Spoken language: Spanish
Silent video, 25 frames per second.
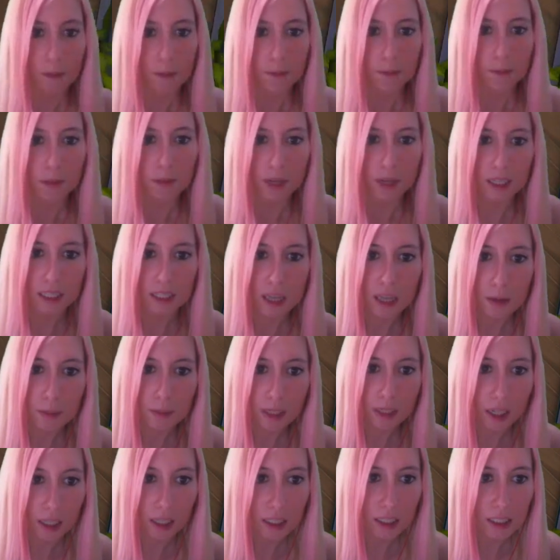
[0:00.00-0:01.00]
Ves a
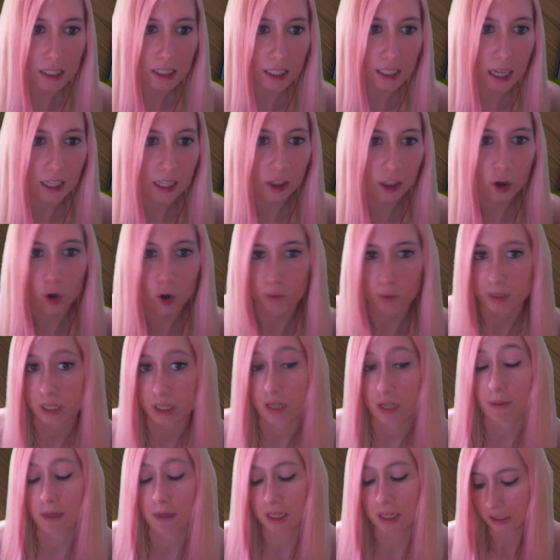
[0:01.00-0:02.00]
mirar si hay
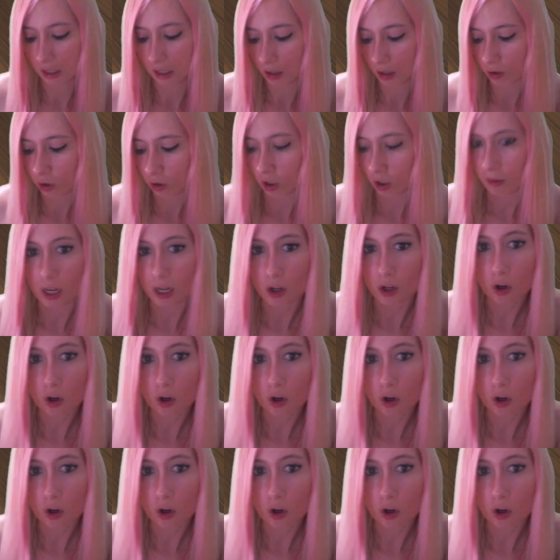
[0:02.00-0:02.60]
comida mal estado, sabía